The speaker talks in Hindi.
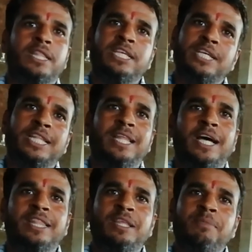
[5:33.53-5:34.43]
आती जा,
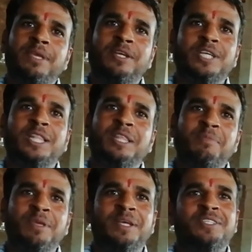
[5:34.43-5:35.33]
आती भी है जाती
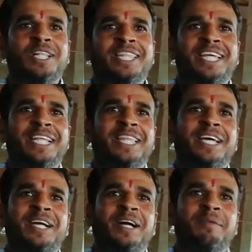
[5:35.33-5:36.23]
भी है चलता रहता
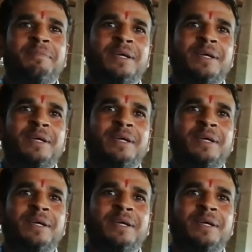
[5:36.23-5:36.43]
है काम